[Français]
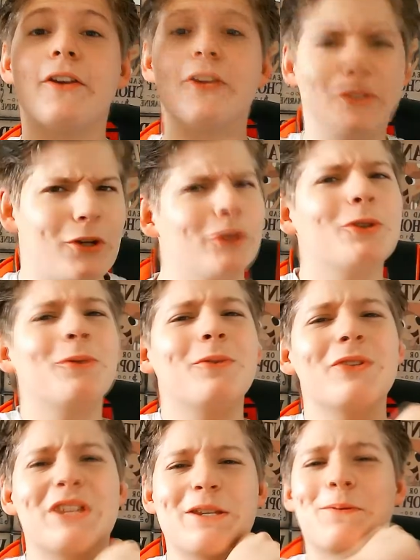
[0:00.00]
Yo tout le
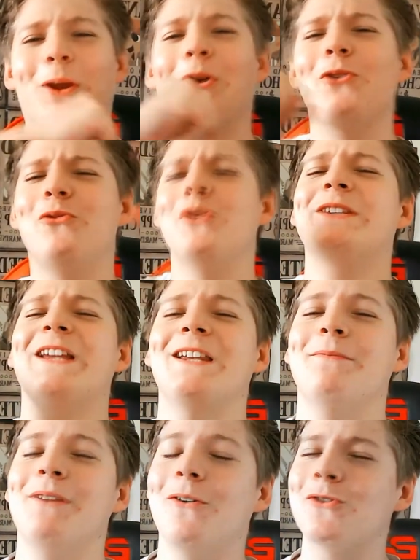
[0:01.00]
monde, j'espère que vous allez
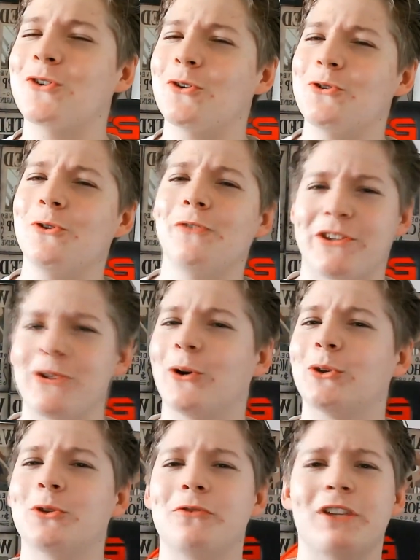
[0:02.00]
bien. Aujourd'hui, on va se
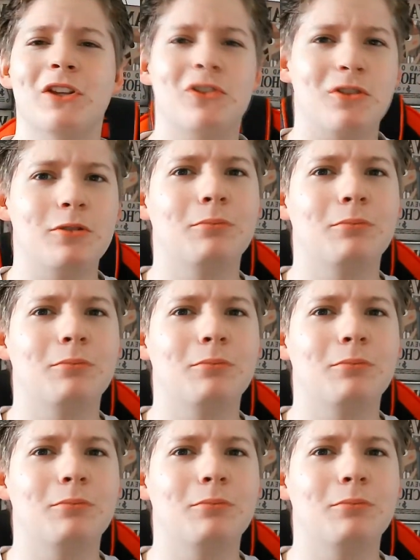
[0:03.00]
retrouver dans une